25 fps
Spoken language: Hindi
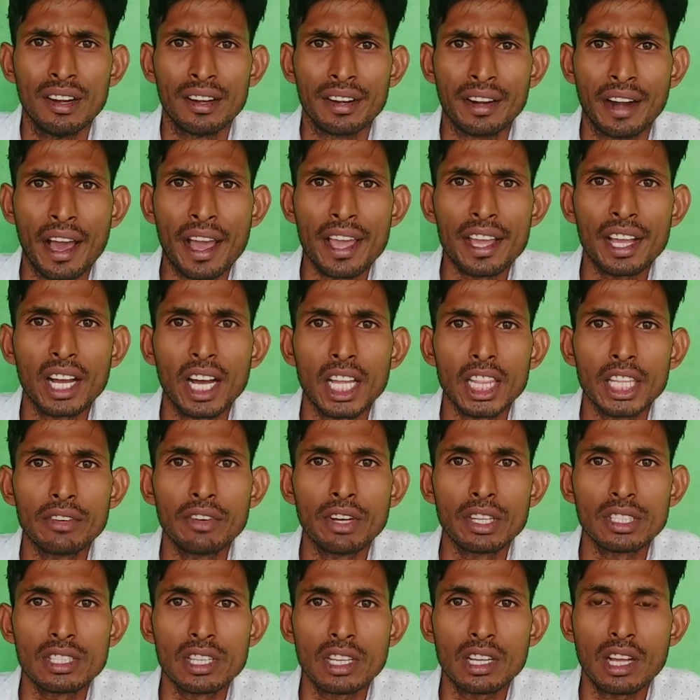नायक
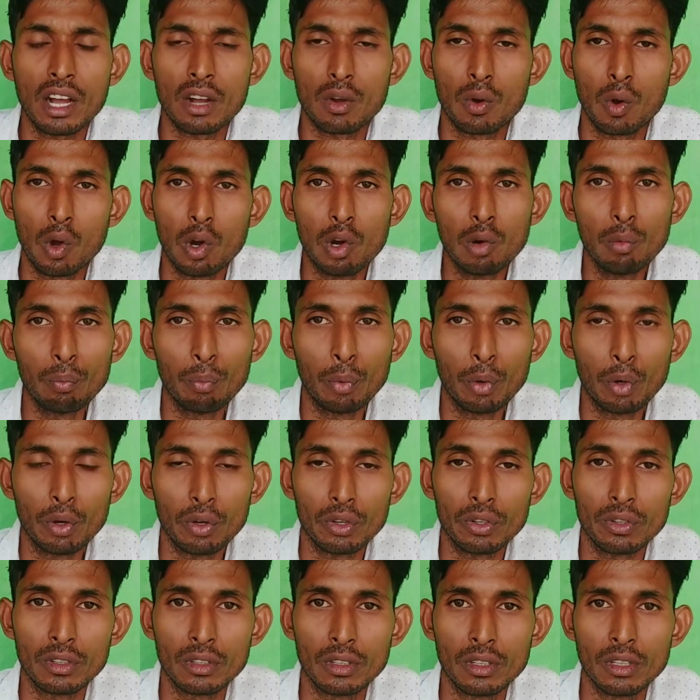आदिवासी का
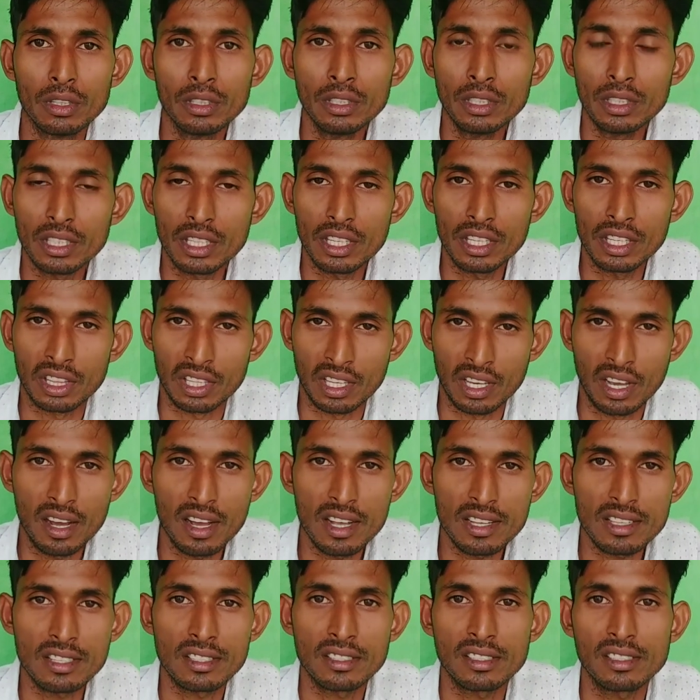गौरवपूर्ण
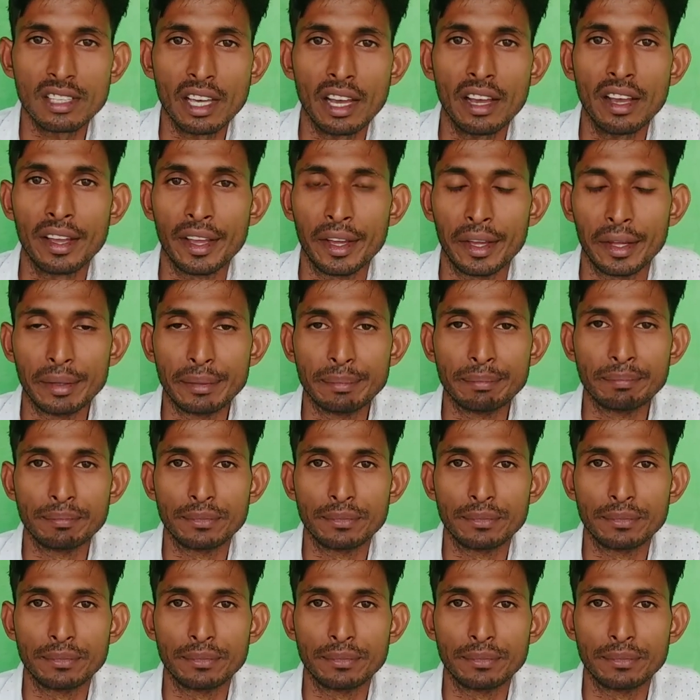इतिहास क्या है